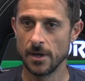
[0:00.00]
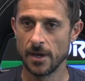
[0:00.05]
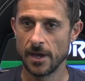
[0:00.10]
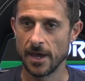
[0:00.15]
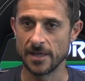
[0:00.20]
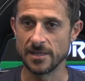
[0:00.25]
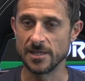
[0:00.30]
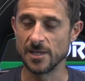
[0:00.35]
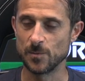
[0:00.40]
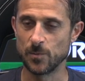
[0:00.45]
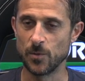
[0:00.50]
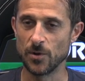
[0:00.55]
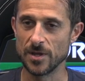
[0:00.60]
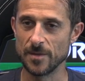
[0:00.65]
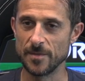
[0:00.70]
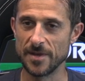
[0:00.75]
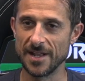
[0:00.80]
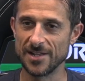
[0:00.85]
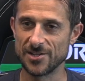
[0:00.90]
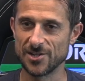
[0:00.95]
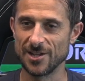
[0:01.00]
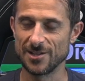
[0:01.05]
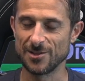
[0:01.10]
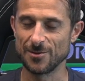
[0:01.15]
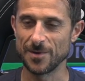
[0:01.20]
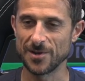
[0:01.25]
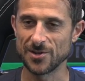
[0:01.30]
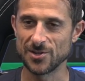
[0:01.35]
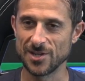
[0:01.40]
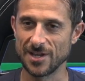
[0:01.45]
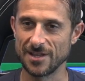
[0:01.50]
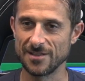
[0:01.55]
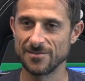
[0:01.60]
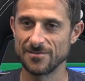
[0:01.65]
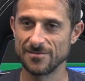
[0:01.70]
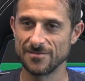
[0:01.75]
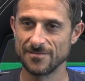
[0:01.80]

è disponibile al 100%.